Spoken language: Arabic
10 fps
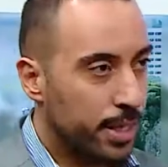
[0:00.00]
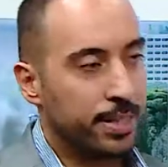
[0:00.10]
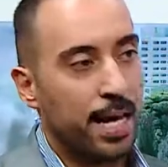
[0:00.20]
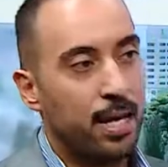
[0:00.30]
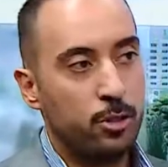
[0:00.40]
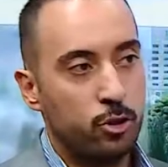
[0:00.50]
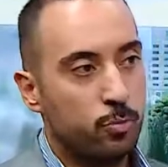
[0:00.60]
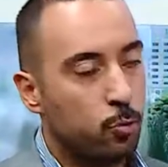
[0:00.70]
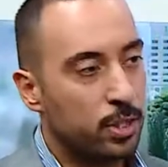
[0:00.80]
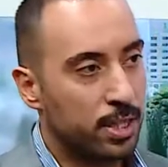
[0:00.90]
اتعالج
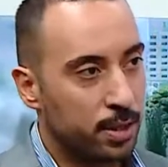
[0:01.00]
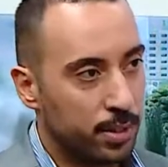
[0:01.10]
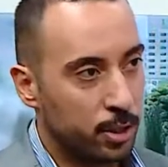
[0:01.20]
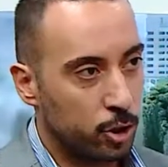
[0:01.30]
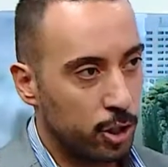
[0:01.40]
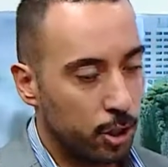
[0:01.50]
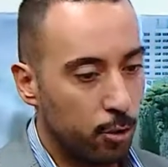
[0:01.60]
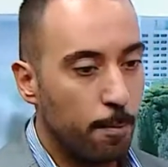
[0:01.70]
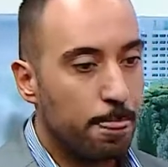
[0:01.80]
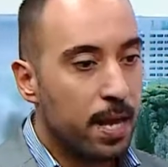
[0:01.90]
جسمه ووصل 18 كيلو